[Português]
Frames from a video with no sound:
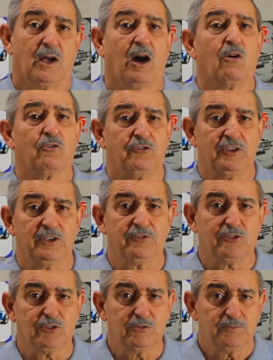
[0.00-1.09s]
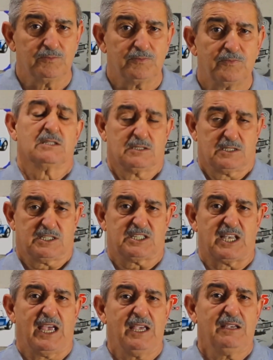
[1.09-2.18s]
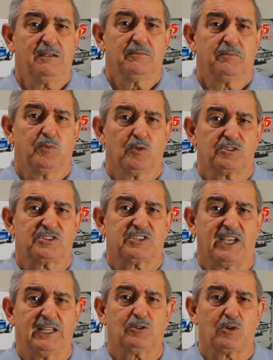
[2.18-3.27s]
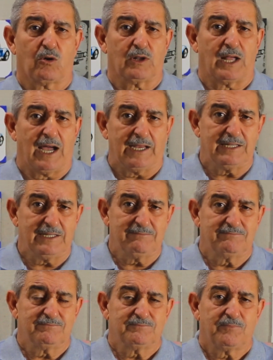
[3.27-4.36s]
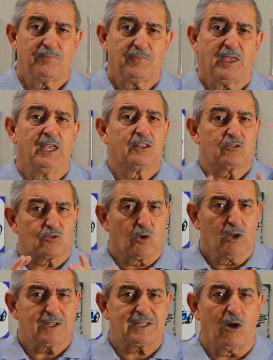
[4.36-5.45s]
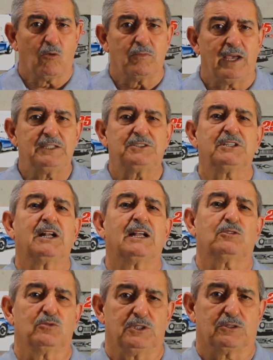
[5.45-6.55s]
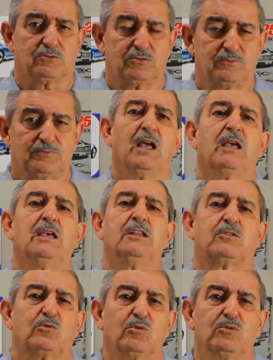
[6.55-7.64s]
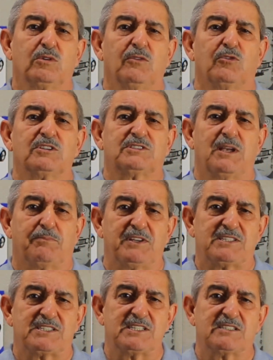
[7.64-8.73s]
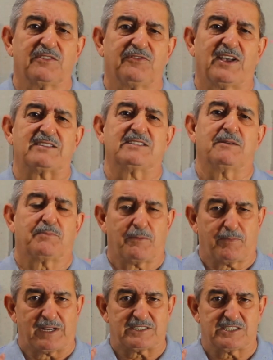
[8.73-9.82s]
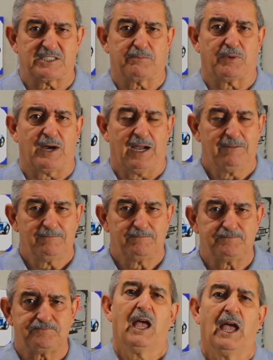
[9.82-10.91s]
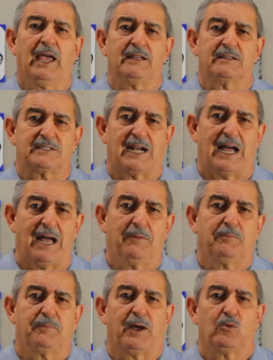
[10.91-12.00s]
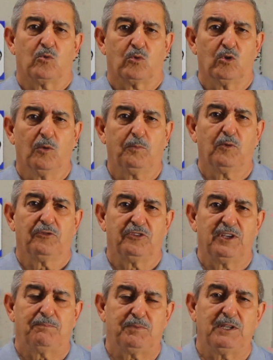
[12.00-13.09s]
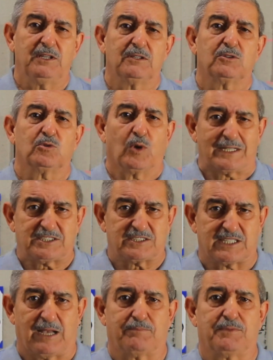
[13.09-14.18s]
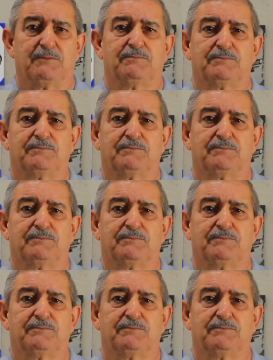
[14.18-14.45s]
ao vivo, 100% online e totalmente gratuito. E tudo que você precisa fazer para participar é entrar para o grupo VIP do WhatsApp